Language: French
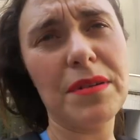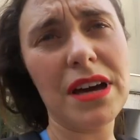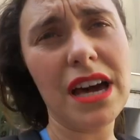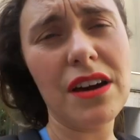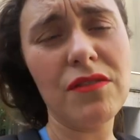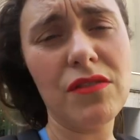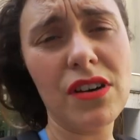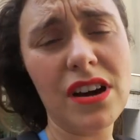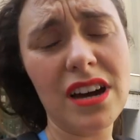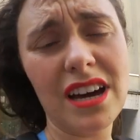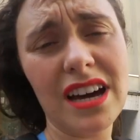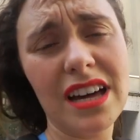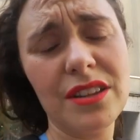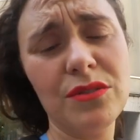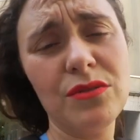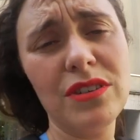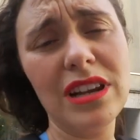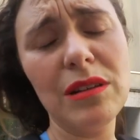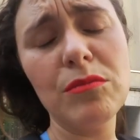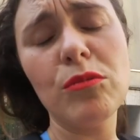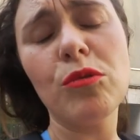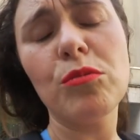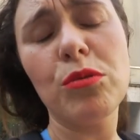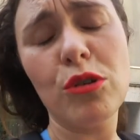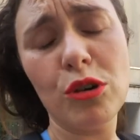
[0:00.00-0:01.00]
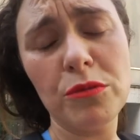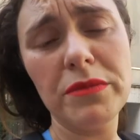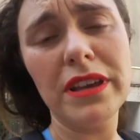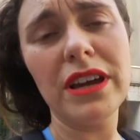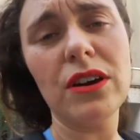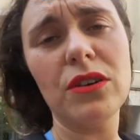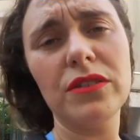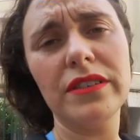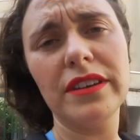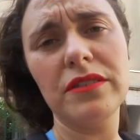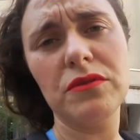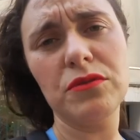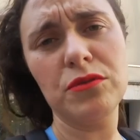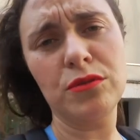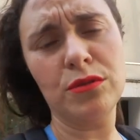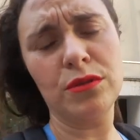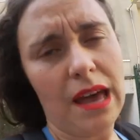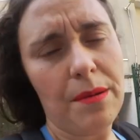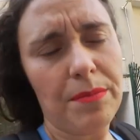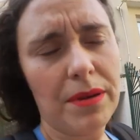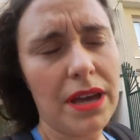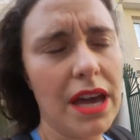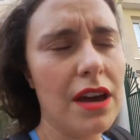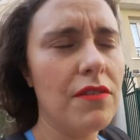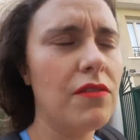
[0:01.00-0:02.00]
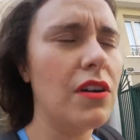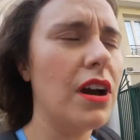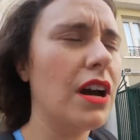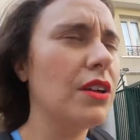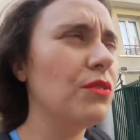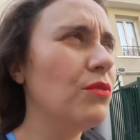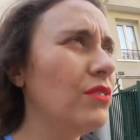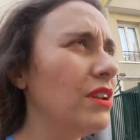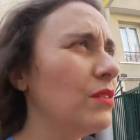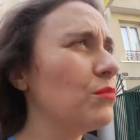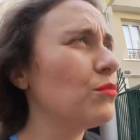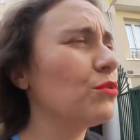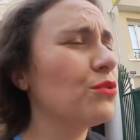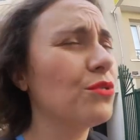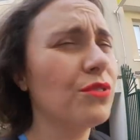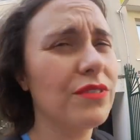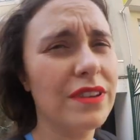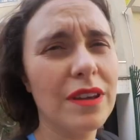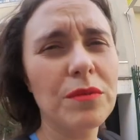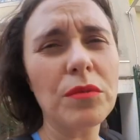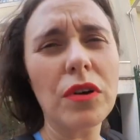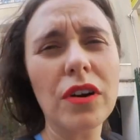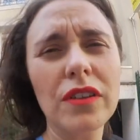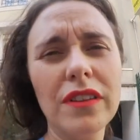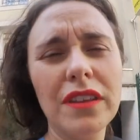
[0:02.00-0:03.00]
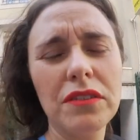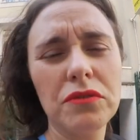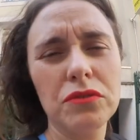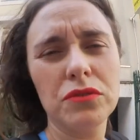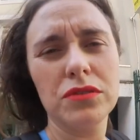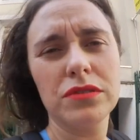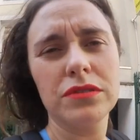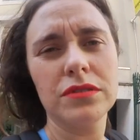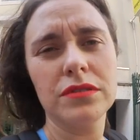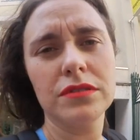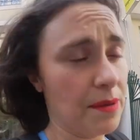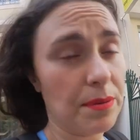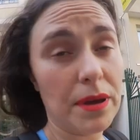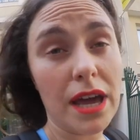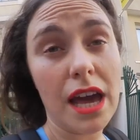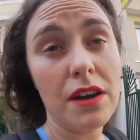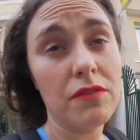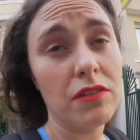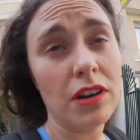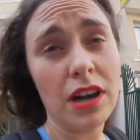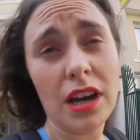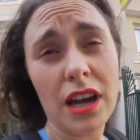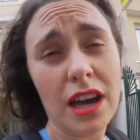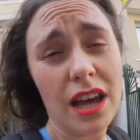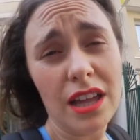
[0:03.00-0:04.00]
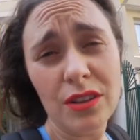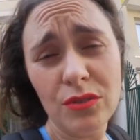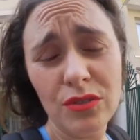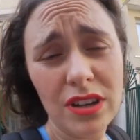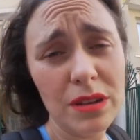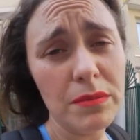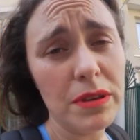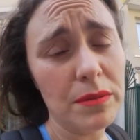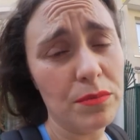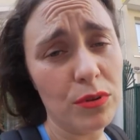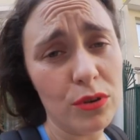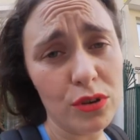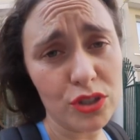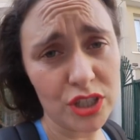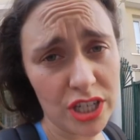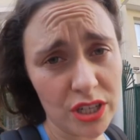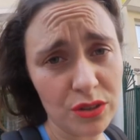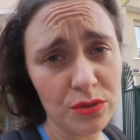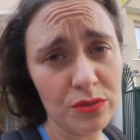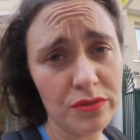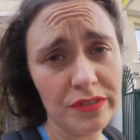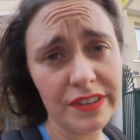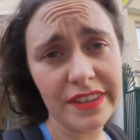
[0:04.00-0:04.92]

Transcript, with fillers: Après avoir annulé mon premier rendez-vous, après avoir annulé mon deuxième rendez-vous, après avoir annulé mes projets de